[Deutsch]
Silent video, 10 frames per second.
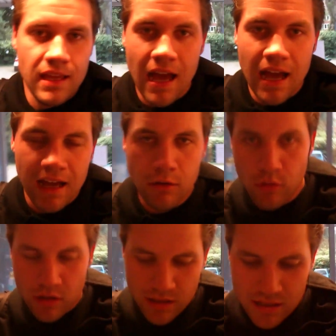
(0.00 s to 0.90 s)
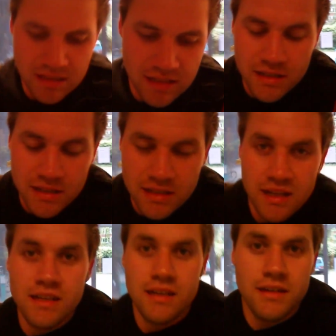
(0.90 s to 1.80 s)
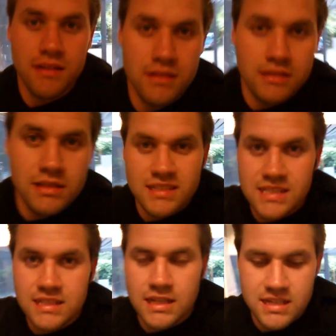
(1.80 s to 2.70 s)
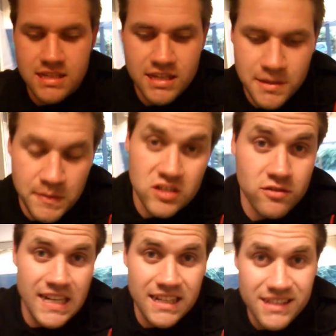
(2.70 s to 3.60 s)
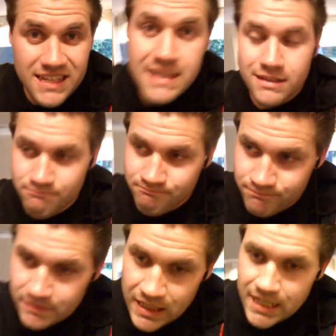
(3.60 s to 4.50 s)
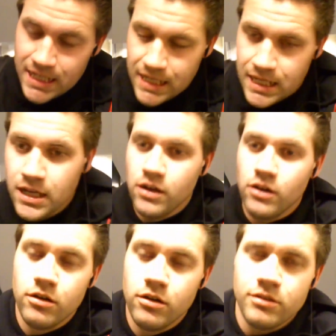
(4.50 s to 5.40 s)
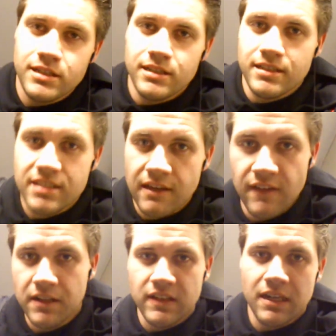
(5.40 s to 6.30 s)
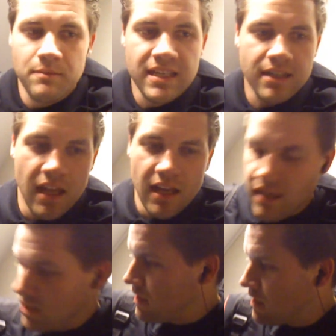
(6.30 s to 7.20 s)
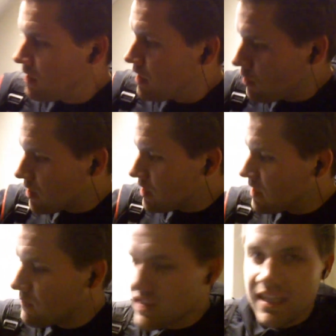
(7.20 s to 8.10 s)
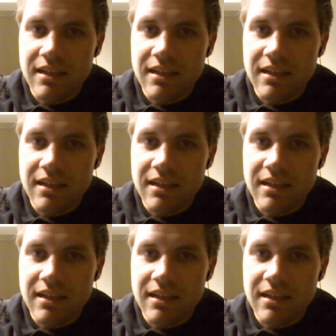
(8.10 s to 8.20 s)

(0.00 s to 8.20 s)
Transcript: Ja, hallo. Äh, ihr seht richtig, ich bin schon wieder in Kiel. Und äh, das gefällt weder mir noch einer gewissen